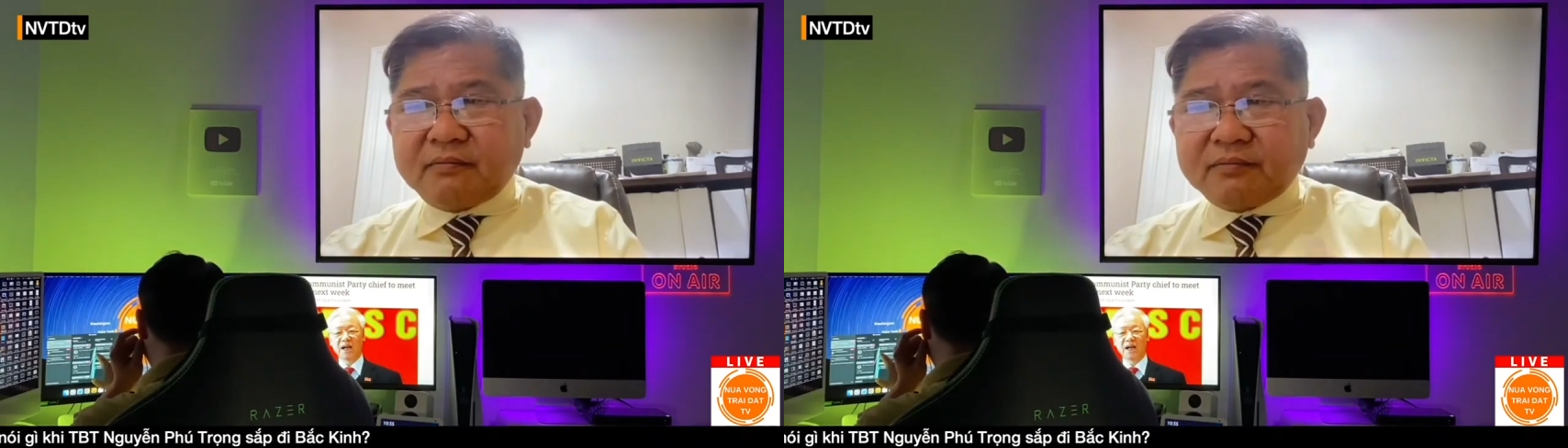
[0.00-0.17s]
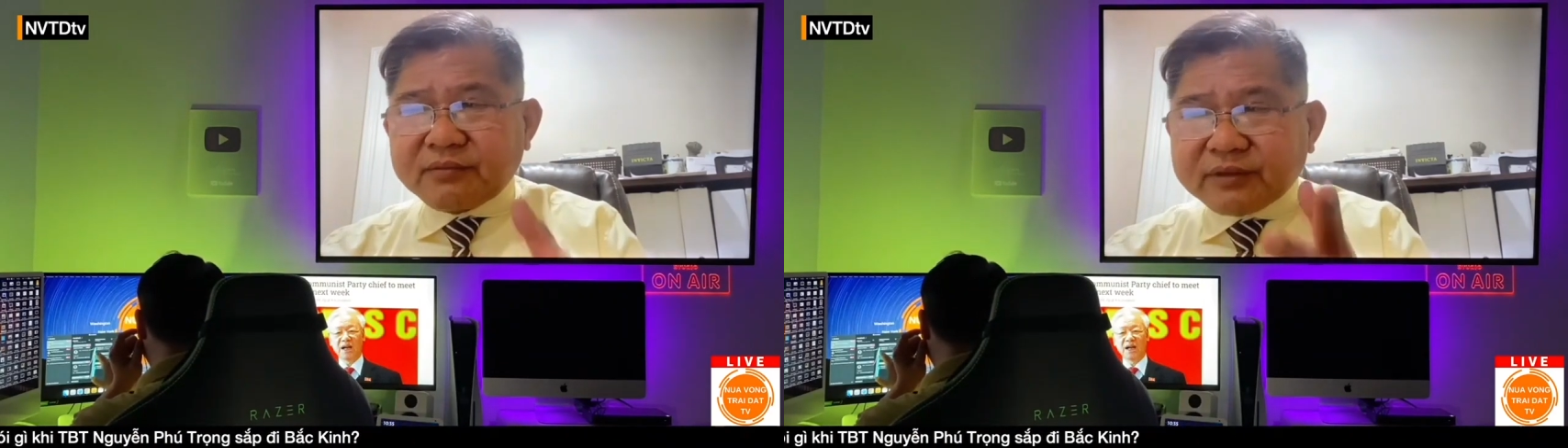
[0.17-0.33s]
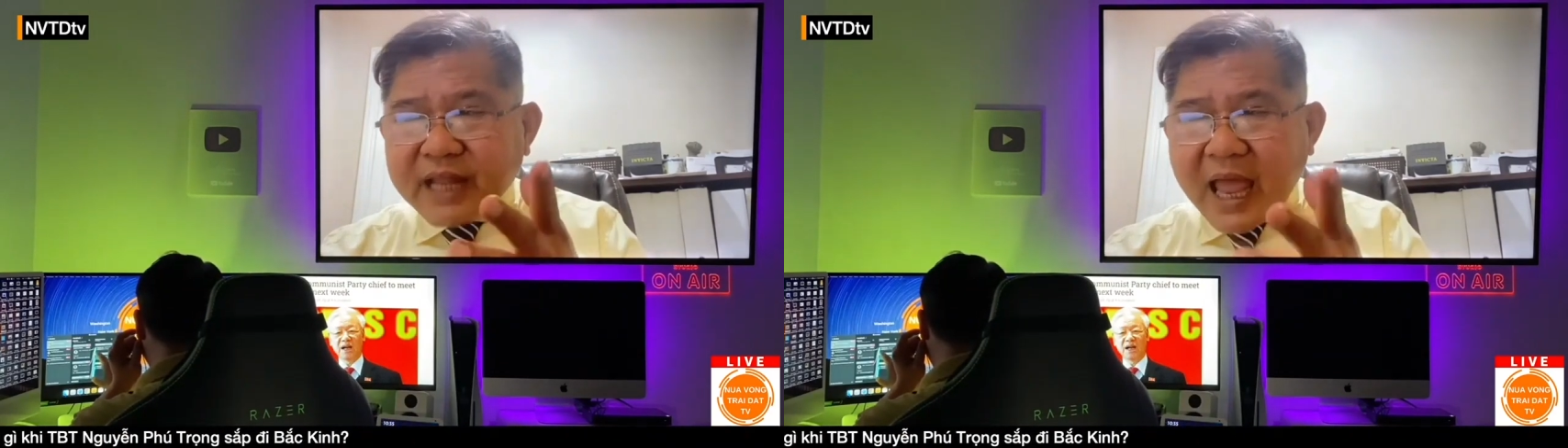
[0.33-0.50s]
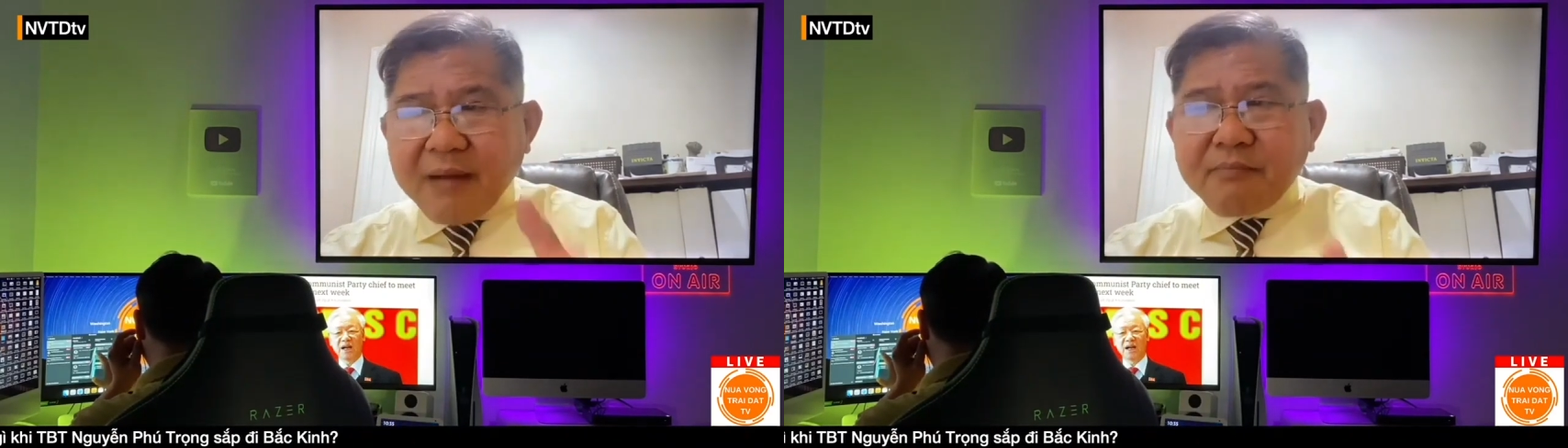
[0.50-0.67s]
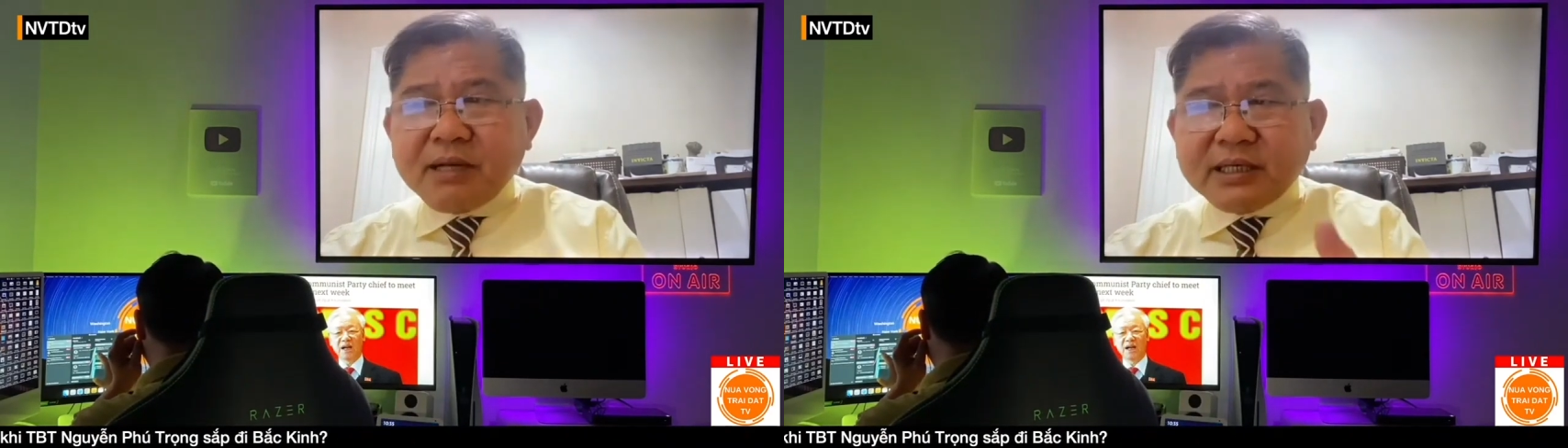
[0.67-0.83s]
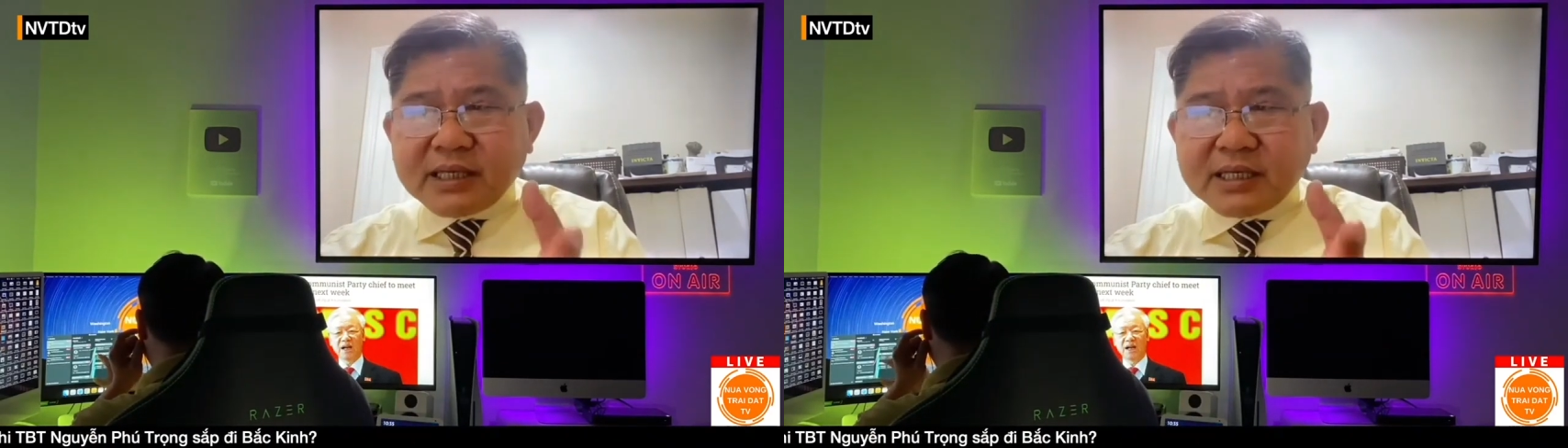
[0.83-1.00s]

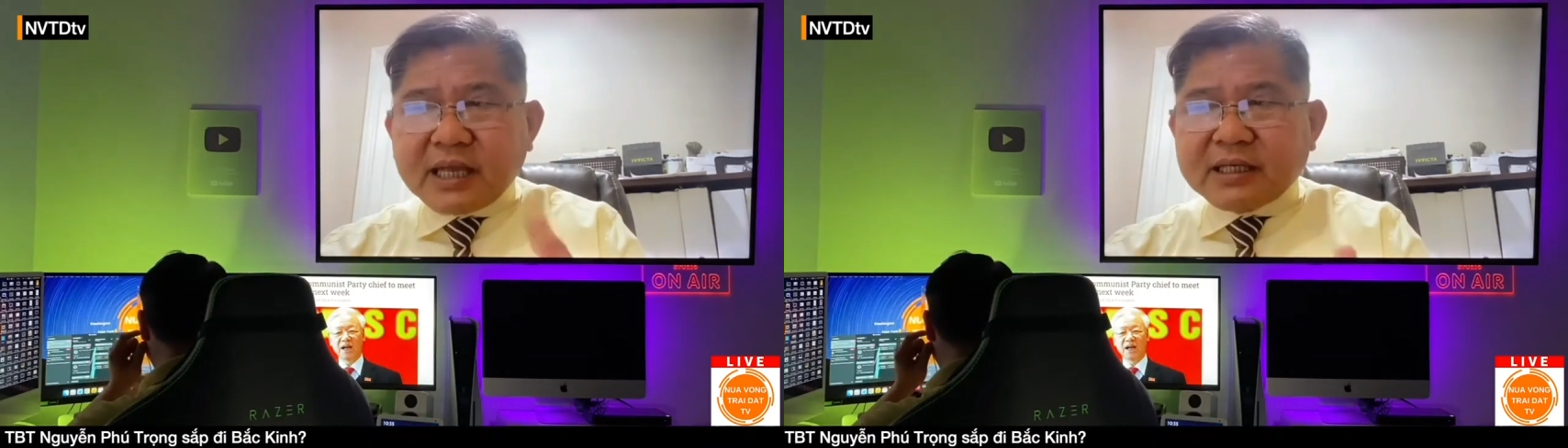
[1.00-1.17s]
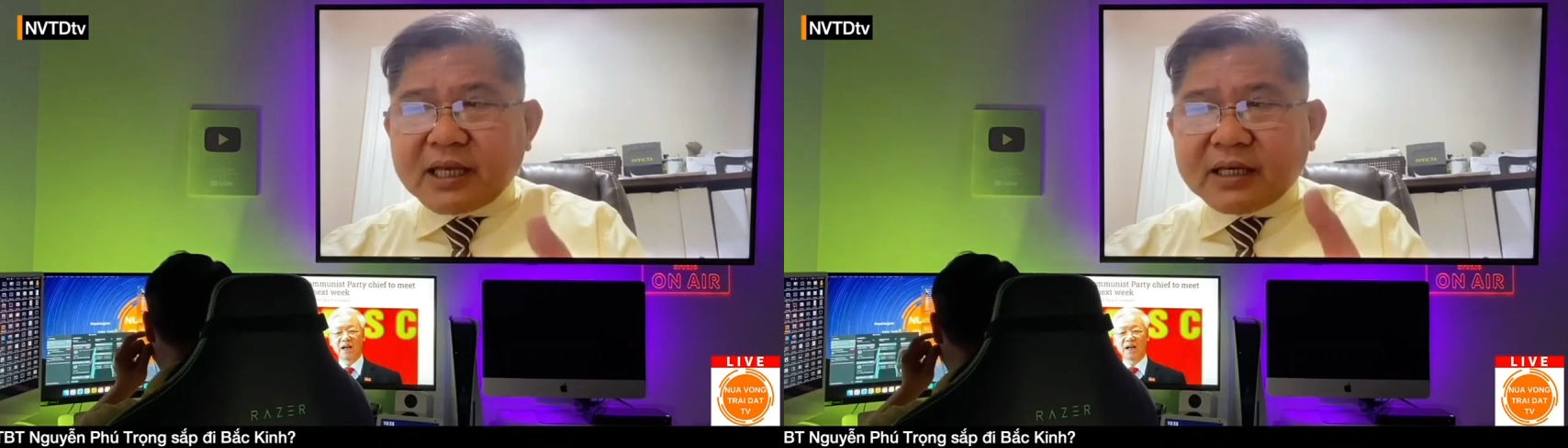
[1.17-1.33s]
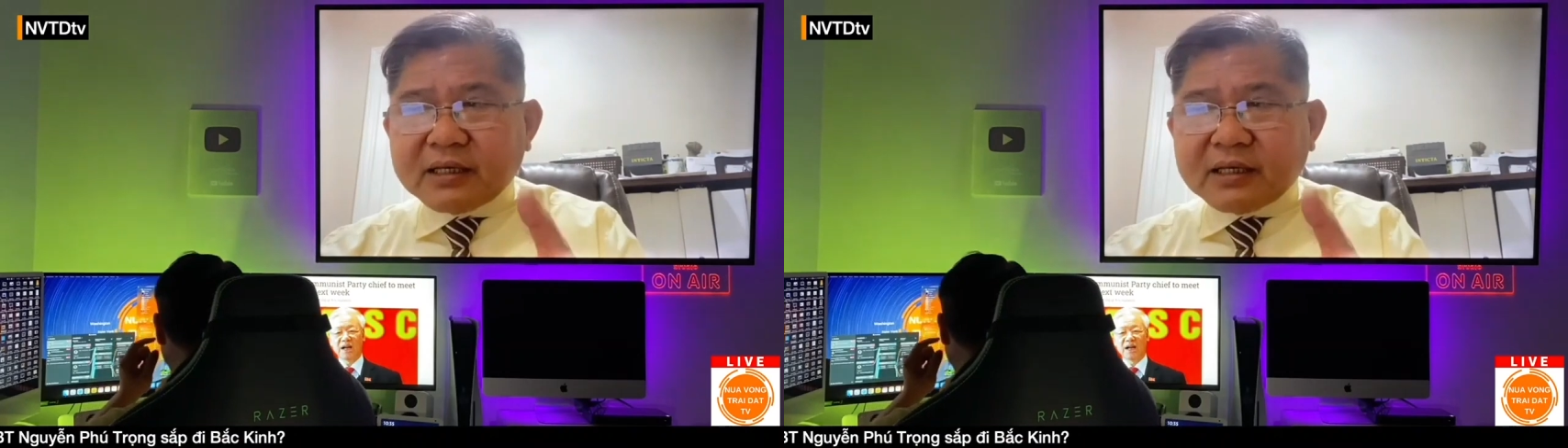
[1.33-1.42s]
89 cá nhân